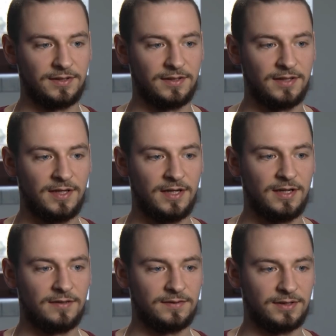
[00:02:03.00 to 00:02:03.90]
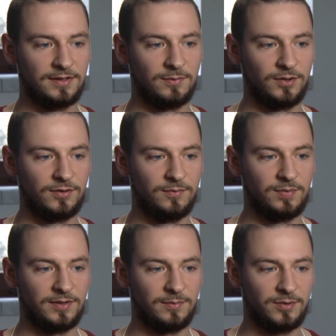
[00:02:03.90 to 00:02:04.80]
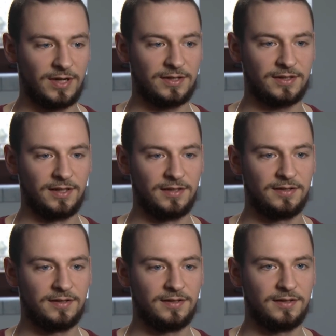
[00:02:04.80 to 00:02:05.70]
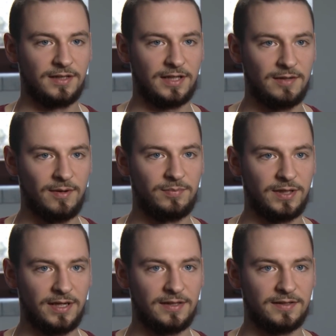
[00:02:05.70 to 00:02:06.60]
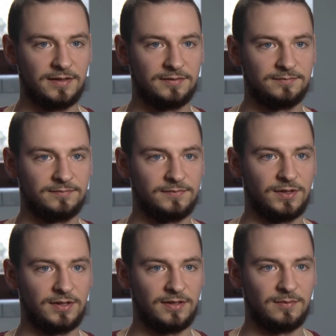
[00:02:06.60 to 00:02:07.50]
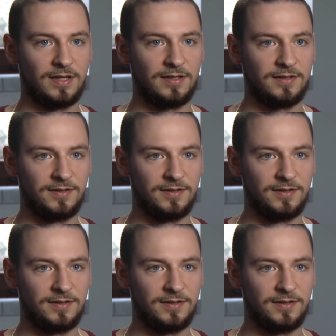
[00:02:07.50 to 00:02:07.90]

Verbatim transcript: że Wszyscy moi kumple to porażka. Jak nie mam pieniędzy, to jestem dla nich